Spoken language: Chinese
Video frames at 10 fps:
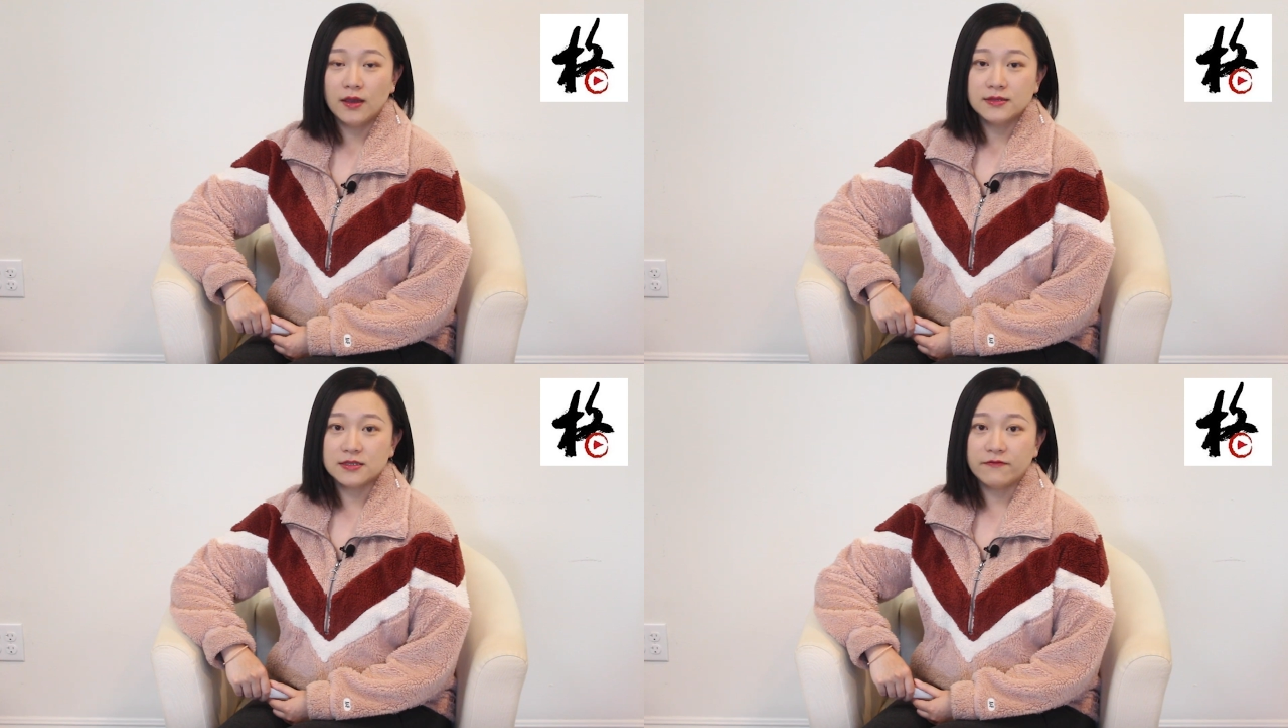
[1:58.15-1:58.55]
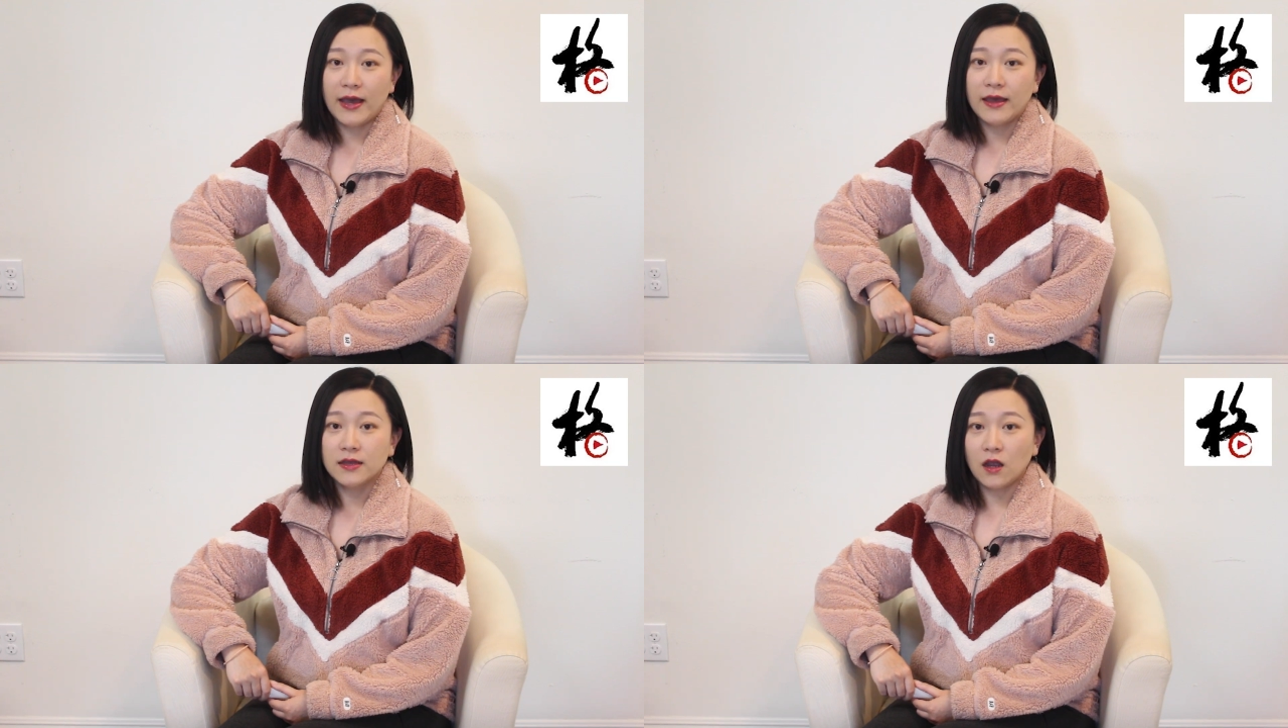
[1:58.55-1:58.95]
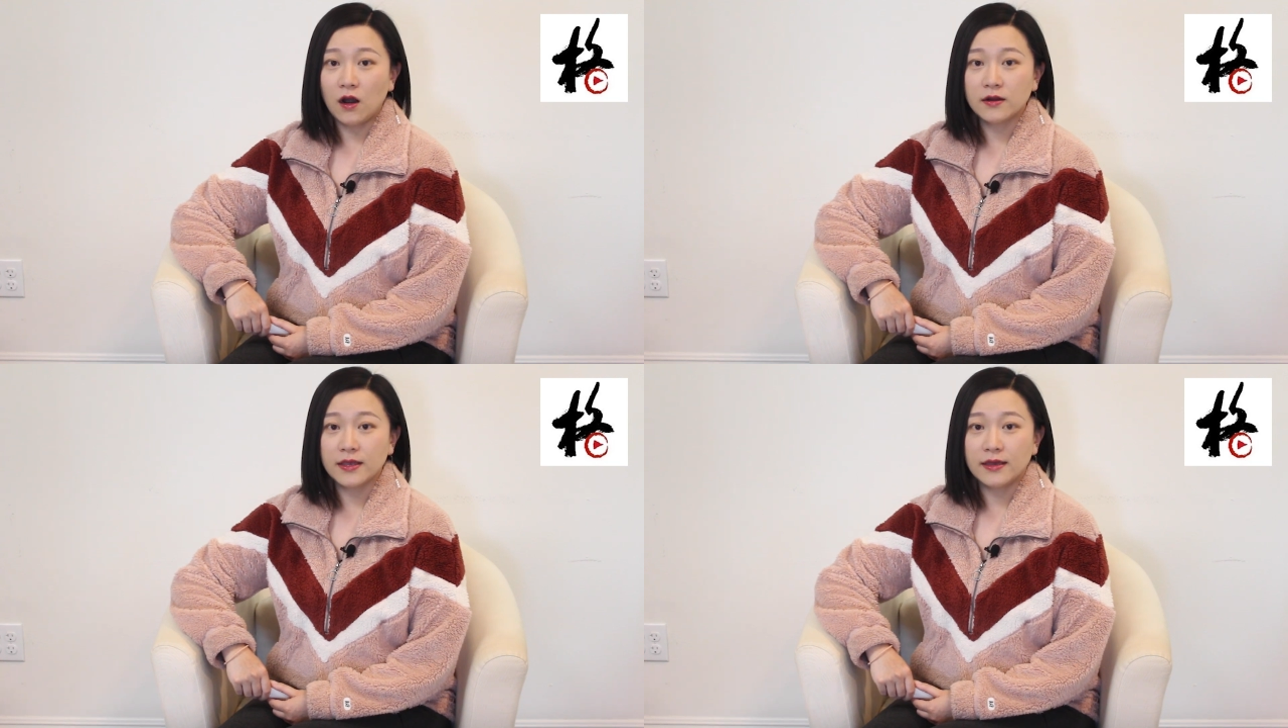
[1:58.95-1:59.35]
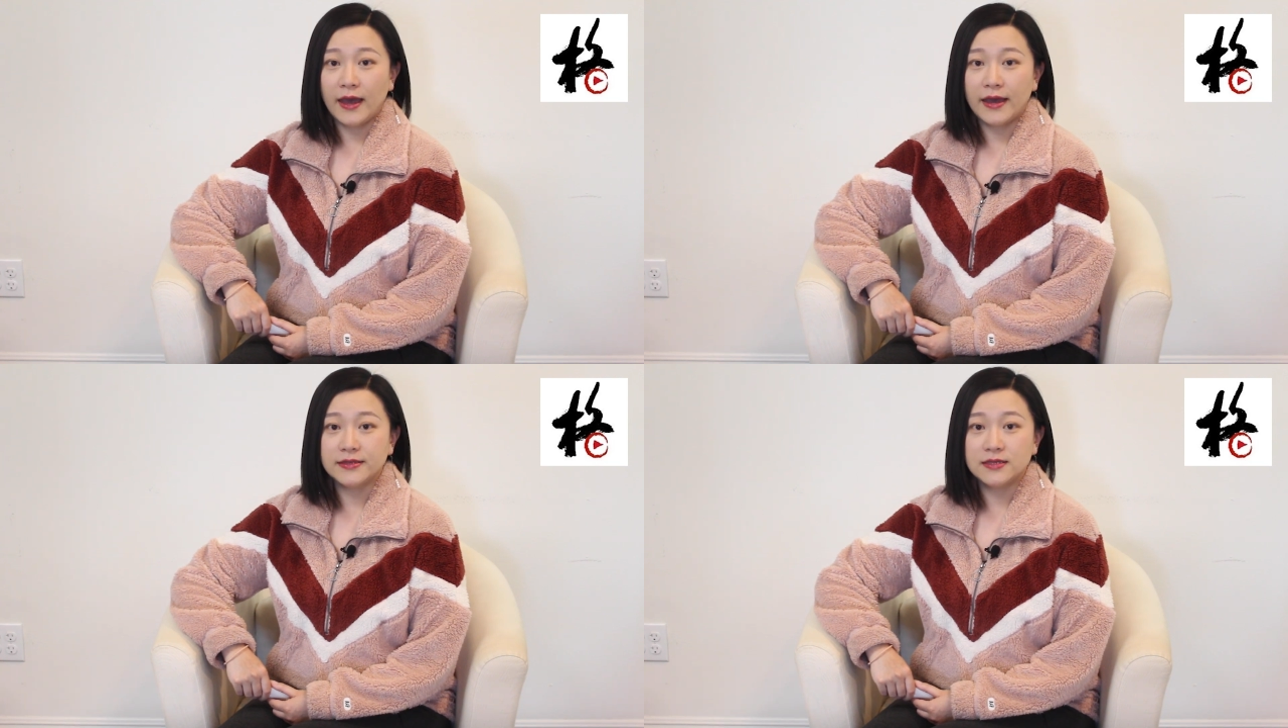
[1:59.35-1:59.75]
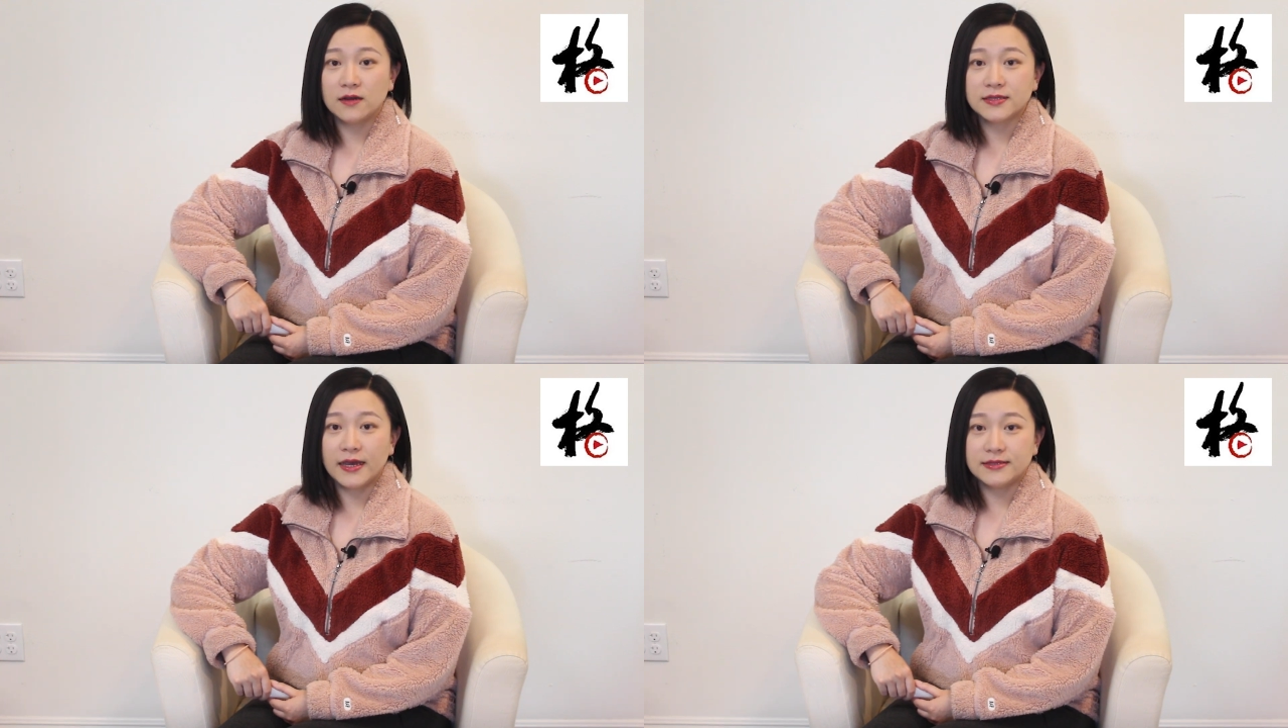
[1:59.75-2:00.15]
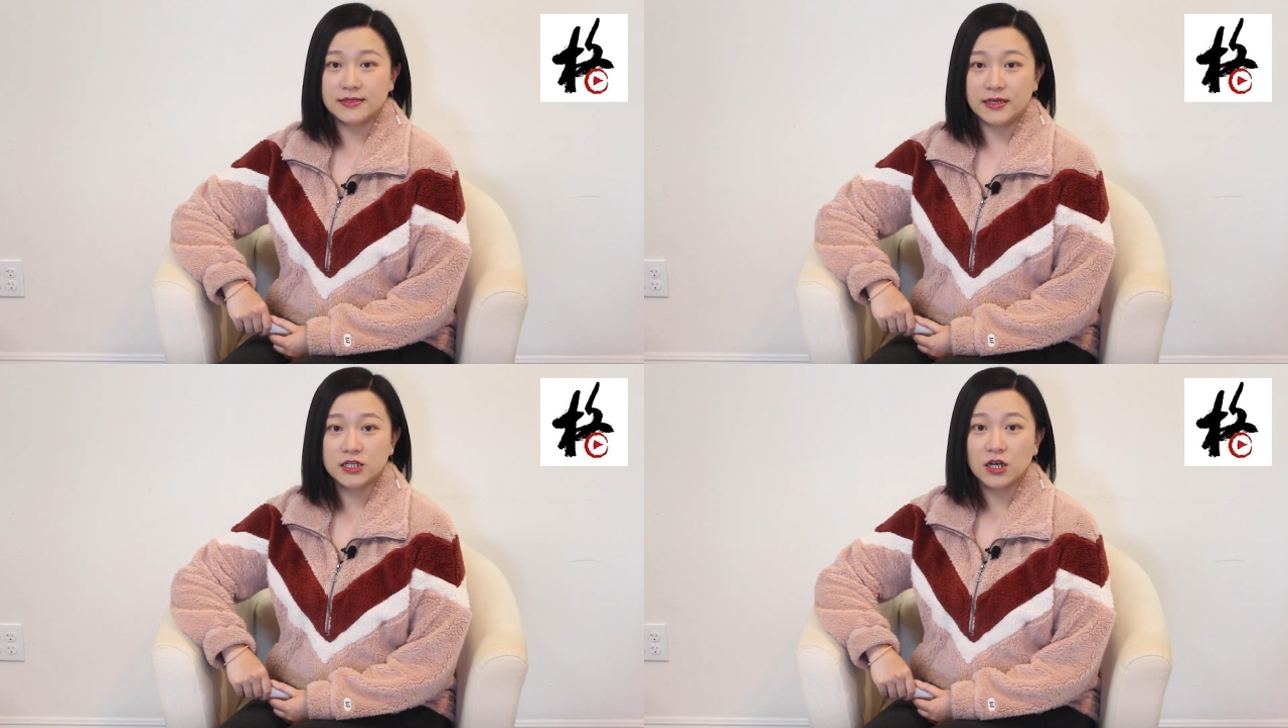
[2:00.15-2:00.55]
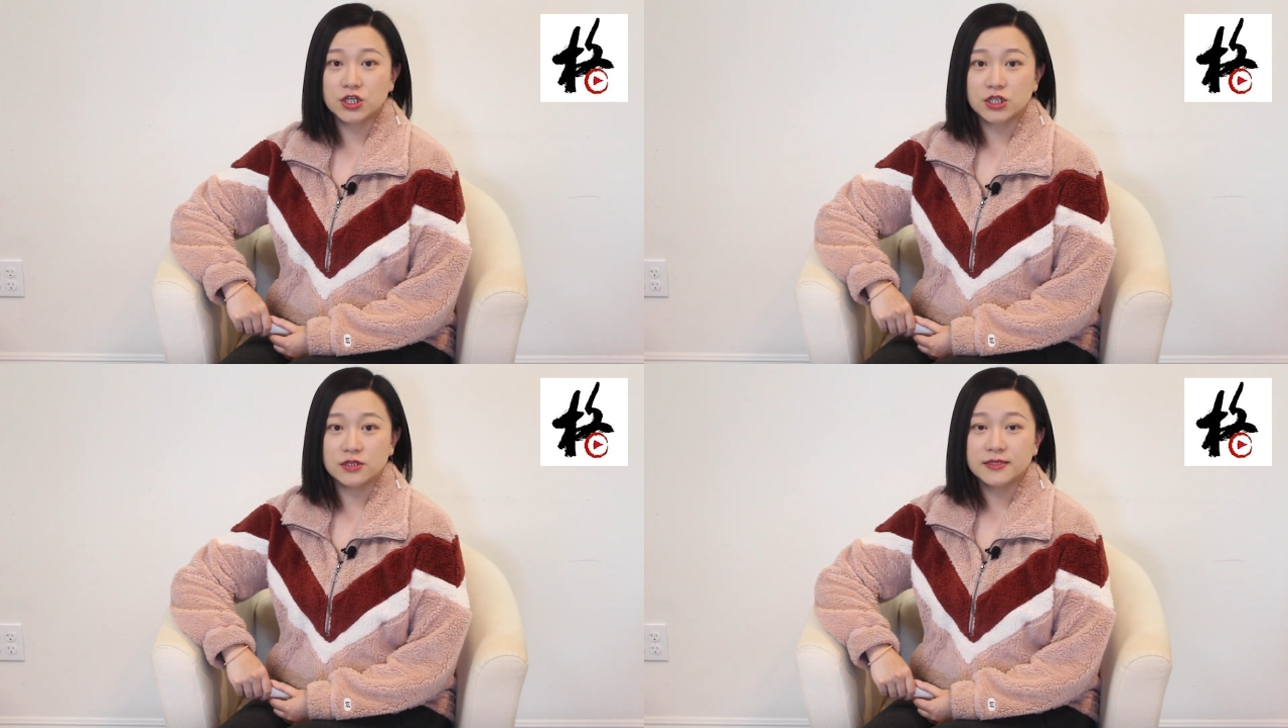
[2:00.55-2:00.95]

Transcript: 此外，Target 还将在结账时